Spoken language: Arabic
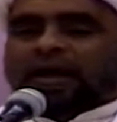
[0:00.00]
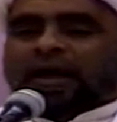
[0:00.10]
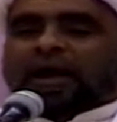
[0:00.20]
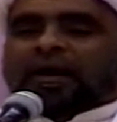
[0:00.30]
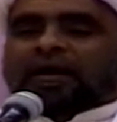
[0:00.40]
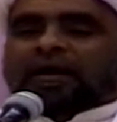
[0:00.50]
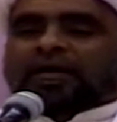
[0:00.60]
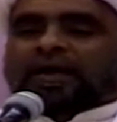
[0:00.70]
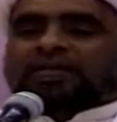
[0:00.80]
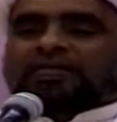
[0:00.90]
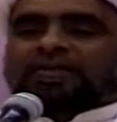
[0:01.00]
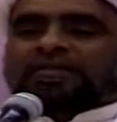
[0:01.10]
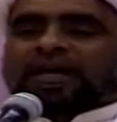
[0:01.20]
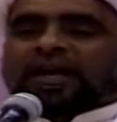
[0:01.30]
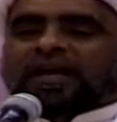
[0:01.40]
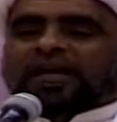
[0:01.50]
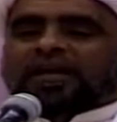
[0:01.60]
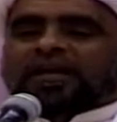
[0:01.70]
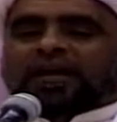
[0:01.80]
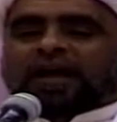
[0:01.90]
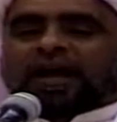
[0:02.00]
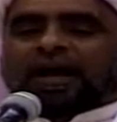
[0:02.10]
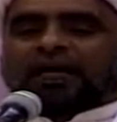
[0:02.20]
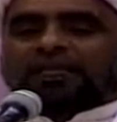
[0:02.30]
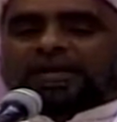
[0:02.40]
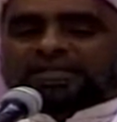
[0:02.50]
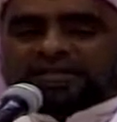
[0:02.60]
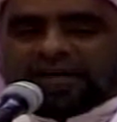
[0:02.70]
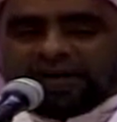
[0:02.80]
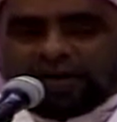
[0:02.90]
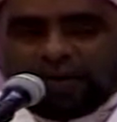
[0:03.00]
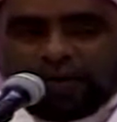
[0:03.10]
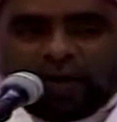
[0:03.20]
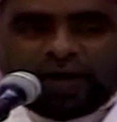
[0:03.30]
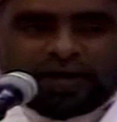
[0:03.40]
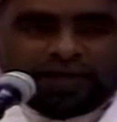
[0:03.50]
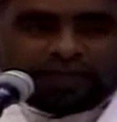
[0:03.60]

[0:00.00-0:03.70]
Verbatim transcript: حقك أن تسألني عن مصدر الرواية